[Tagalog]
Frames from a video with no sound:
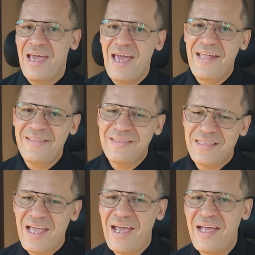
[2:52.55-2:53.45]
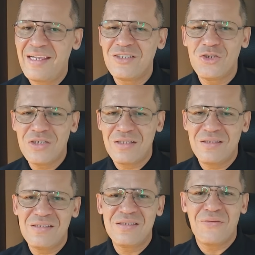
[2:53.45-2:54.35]
And then nandiyan
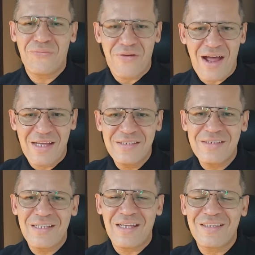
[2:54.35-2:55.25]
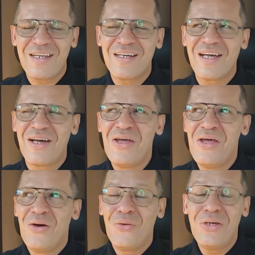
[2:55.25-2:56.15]
din si France na talagang
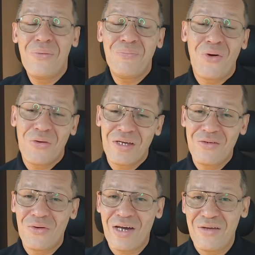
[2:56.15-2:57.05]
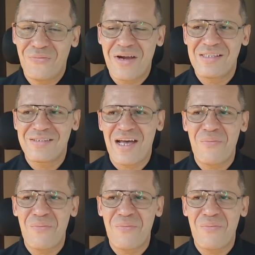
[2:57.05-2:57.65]
oy ang bongga nung kay France, ha?